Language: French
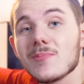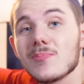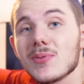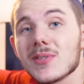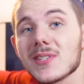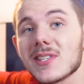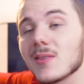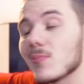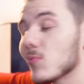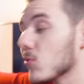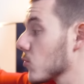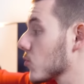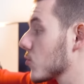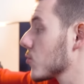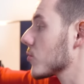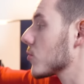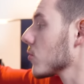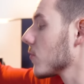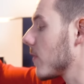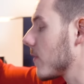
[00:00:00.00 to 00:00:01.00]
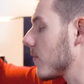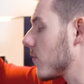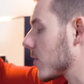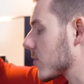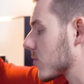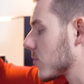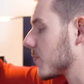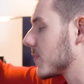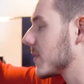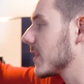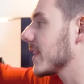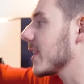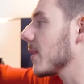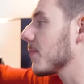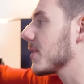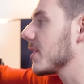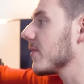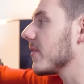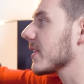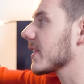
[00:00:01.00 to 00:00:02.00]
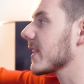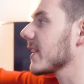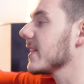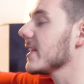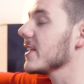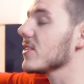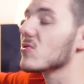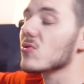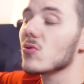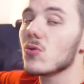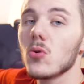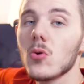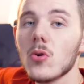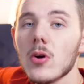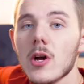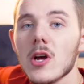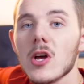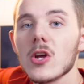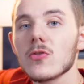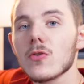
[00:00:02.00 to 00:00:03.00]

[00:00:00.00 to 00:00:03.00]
et puis c'est bon Juste on va voir ce petit câble qui va traîner Du coup